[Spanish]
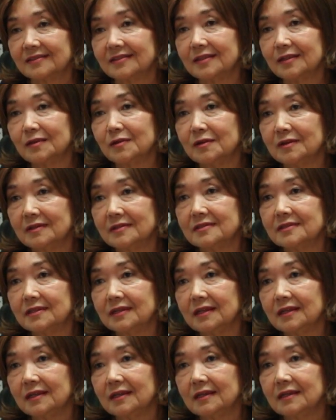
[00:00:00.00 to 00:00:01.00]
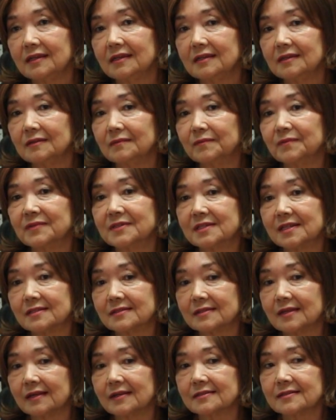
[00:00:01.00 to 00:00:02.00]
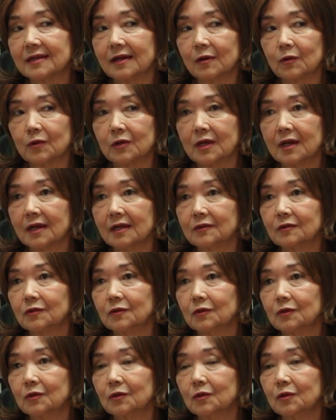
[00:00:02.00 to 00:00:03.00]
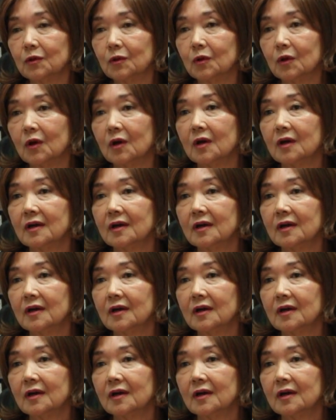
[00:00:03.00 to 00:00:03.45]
Sí, sí se está desarrollando